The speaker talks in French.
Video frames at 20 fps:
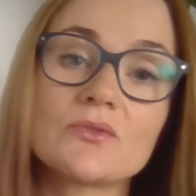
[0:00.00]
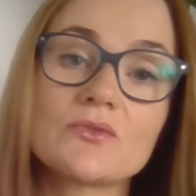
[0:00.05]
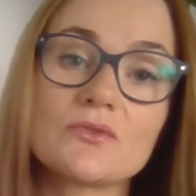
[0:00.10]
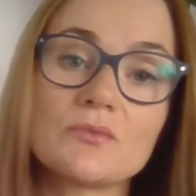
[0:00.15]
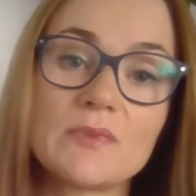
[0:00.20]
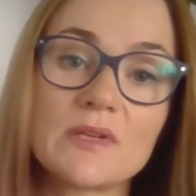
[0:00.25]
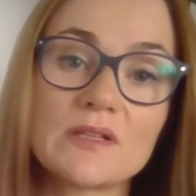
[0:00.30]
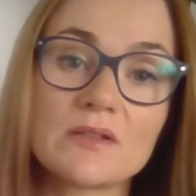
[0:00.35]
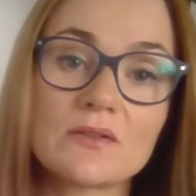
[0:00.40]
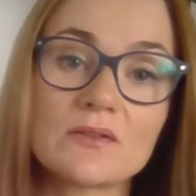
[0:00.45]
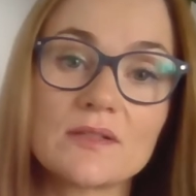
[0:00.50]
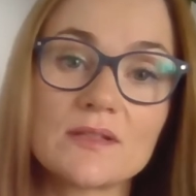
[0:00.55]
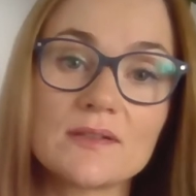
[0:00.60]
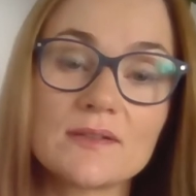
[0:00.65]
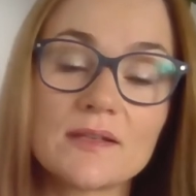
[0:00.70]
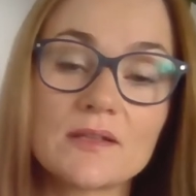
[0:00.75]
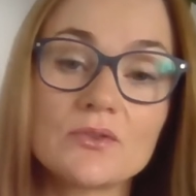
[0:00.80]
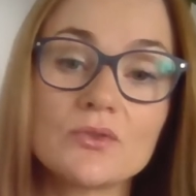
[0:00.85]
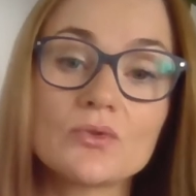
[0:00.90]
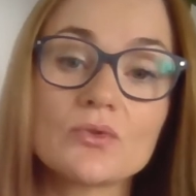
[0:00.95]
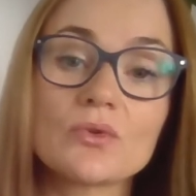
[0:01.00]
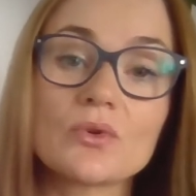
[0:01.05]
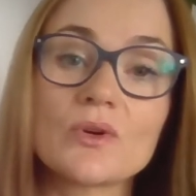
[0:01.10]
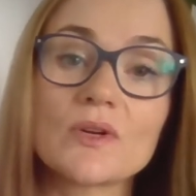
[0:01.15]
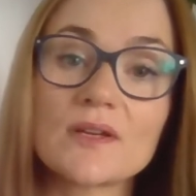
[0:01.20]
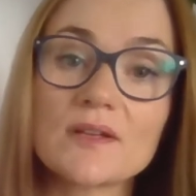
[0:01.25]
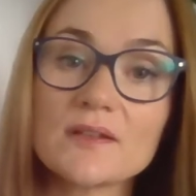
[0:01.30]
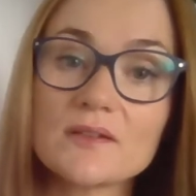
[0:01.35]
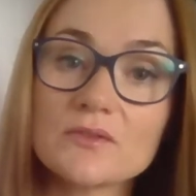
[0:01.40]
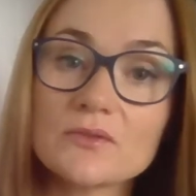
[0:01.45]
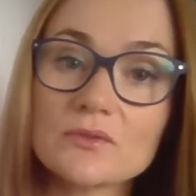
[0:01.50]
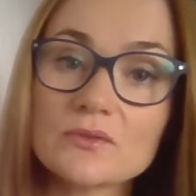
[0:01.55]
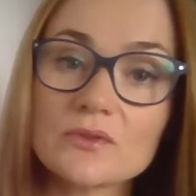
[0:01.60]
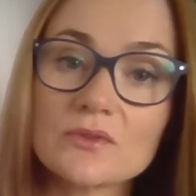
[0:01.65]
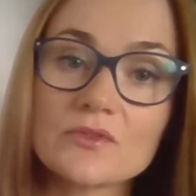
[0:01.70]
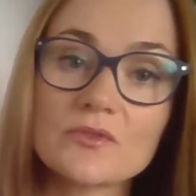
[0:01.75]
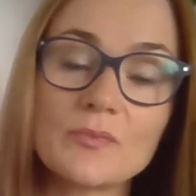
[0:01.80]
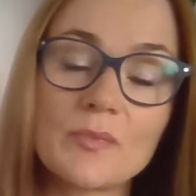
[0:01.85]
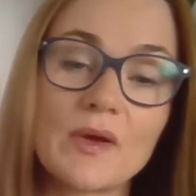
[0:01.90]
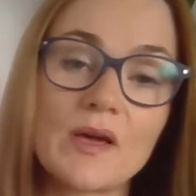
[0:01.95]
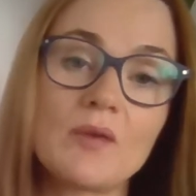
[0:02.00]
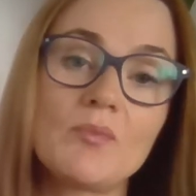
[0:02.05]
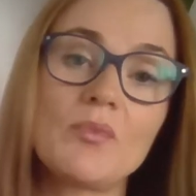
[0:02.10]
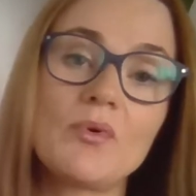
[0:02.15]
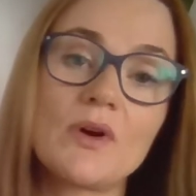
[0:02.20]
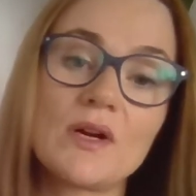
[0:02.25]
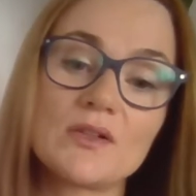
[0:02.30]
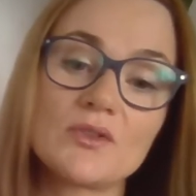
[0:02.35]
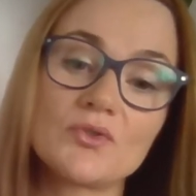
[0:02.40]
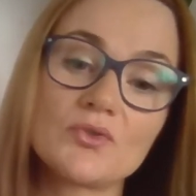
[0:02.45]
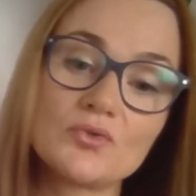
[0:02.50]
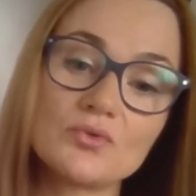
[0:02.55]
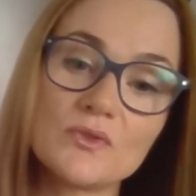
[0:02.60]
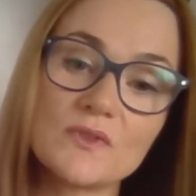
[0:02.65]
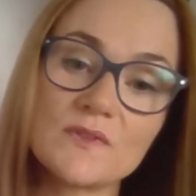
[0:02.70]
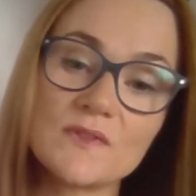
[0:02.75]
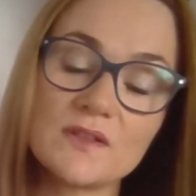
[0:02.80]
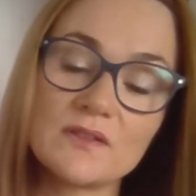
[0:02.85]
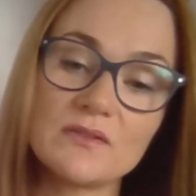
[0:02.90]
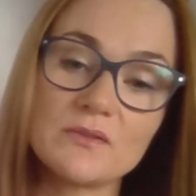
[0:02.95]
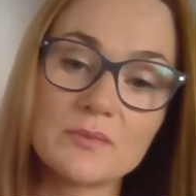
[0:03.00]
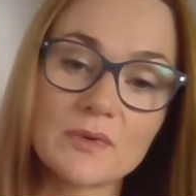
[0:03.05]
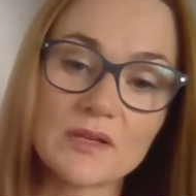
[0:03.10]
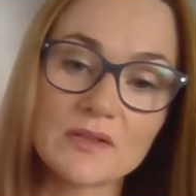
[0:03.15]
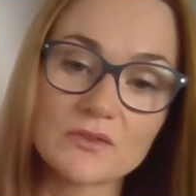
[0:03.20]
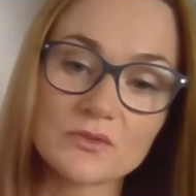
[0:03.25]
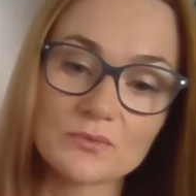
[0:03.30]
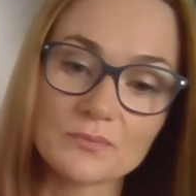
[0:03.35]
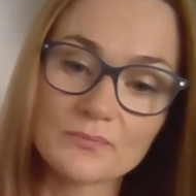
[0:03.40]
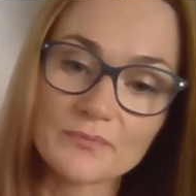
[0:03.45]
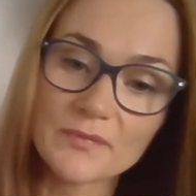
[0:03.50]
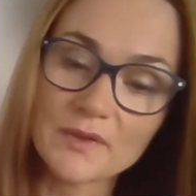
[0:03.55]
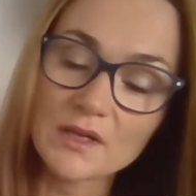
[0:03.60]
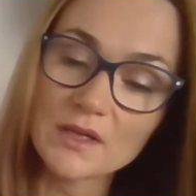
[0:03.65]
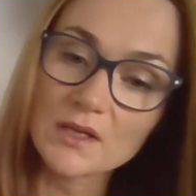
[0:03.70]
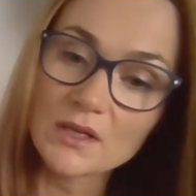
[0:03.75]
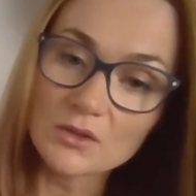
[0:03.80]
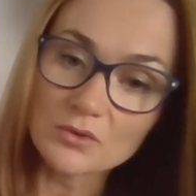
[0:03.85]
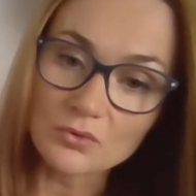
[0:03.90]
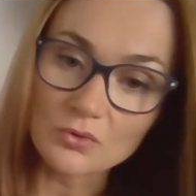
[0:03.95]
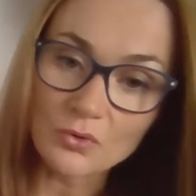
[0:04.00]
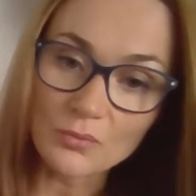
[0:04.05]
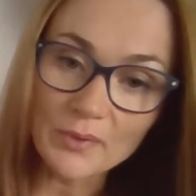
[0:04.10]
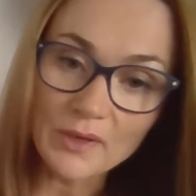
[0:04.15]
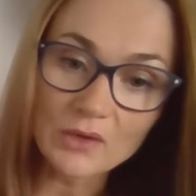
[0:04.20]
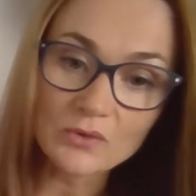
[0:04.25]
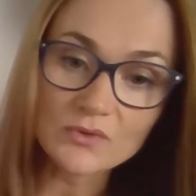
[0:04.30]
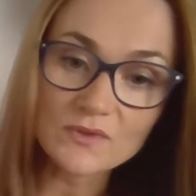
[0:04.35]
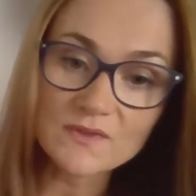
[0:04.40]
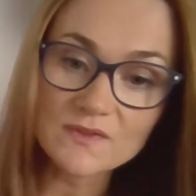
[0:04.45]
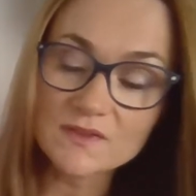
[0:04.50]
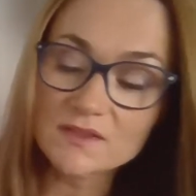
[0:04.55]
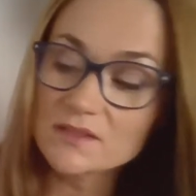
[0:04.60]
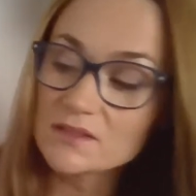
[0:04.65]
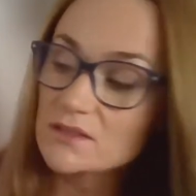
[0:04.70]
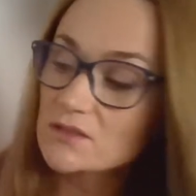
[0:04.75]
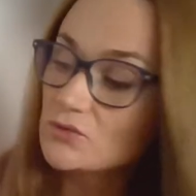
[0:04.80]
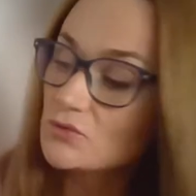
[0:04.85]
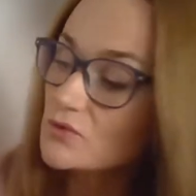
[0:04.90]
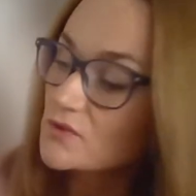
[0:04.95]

se mettre en état de résonance par rapport à toutes ces vibrations. Donc on parle aussi de